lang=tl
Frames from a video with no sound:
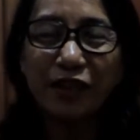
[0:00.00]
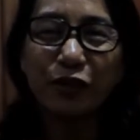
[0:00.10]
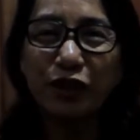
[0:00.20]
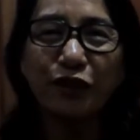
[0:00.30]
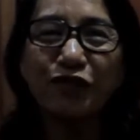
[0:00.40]

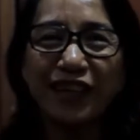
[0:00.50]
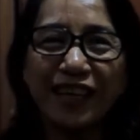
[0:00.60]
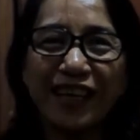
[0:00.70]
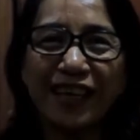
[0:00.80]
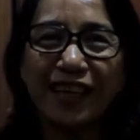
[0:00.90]
Good
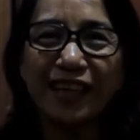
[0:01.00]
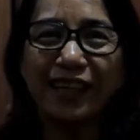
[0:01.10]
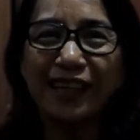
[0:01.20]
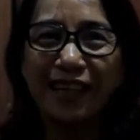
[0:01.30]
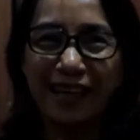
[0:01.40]
evening!
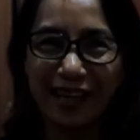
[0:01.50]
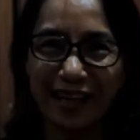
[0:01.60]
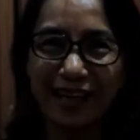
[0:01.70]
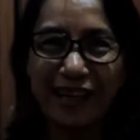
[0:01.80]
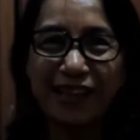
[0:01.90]

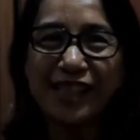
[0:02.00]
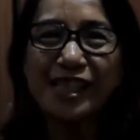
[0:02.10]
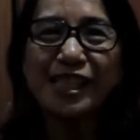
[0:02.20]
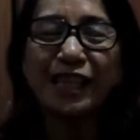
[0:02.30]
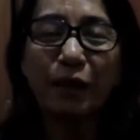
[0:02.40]
This
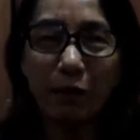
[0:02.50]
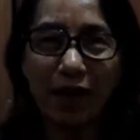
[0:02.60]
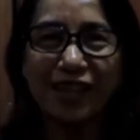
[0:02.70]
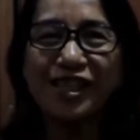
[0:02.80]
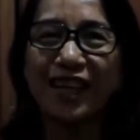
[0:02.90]
is Tita
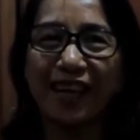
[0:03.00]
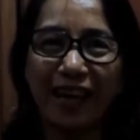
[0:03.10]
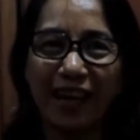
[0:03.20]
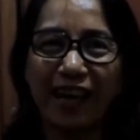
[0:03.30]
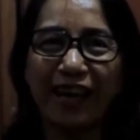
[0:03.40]
March
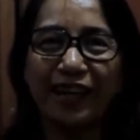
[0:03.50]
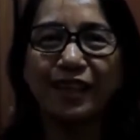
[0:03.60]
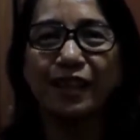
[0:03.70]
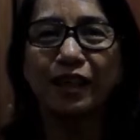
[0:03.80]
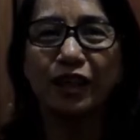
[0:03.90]

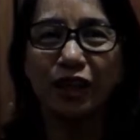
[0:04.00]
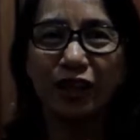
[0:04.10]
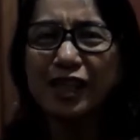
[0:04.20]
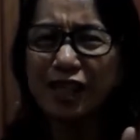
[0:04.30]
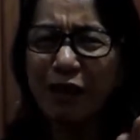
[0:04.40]
again.
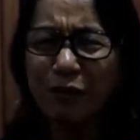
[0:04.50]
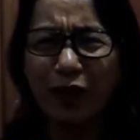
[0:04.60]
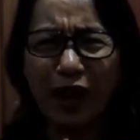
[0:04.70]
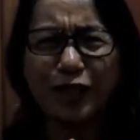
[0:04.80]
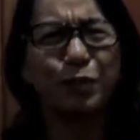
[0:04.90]
This time
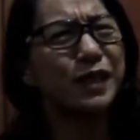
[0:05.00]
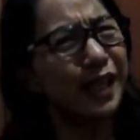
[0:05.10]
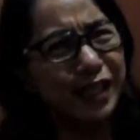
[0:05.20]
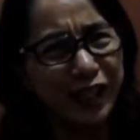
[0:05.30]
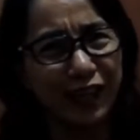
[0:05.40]
guys,
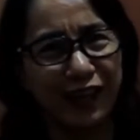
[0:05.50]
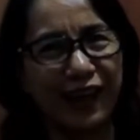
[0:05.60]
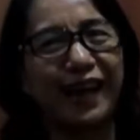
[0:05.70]
pasensya na.